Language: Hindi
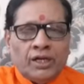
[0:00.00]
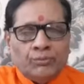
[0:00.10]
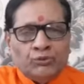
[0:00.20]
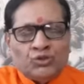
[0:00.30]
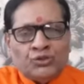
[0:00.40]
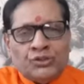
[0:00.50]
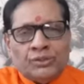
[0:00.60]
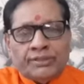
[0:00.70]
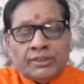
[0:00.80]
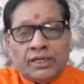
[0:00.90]
हम जो
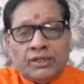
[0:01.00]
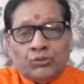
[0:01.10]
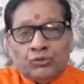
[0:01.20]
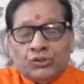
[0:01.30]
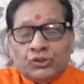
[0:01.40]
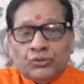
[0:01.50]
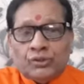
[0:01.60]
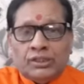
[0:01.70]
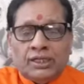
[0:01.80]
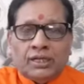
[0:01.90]
चीज़ें बता रहे हैं उन चीज़ों
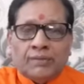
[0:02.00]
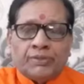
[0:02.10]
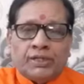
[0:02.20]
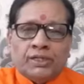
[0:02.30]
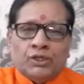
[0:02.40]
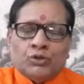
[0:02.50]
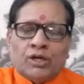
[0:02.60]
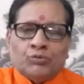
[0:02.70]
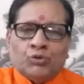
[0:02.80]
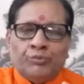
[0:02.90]
के लिए आप करेंगे तो
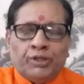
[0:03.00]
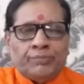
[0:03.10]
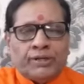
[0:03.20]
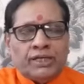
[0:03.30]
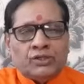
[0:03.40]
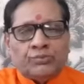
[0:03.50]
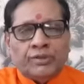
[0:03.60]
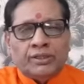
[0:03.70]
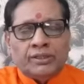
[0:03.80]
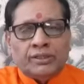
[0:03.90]
आपको बेपना
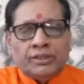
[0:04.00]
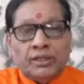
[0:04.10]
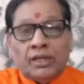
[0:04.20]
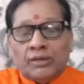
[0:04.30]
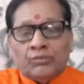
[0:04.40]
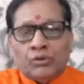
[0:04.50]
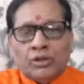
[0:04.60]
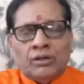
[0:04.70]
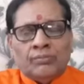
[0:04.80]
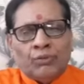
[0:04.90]
इसमें लाभ
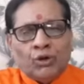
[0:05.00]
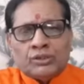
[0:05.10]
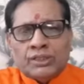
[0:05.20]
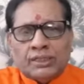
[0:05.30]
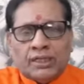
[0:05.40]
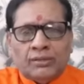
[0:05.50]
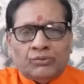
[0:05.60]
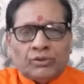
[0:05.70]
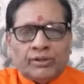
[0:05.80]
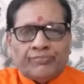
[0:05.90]
होगा बहुत ज़्यादा लाभ
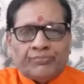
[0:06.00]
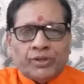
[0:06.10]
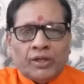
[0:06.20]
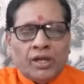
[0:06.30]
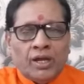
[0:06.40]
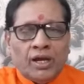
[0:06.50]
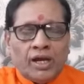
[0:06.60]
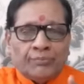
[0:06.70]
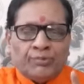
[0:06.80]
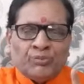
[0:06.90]

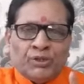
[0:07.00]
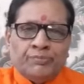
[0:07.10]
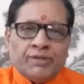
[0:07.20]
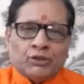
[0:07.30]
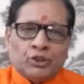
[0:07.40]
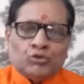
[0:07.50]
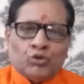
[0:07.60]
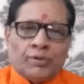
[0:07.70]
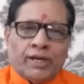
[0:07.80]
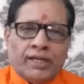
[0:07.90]
होगा आप अपने व्यक्तित्व
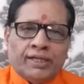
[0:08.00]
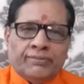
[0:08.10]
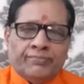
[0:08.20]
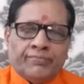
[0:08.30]
को बढ़ाएं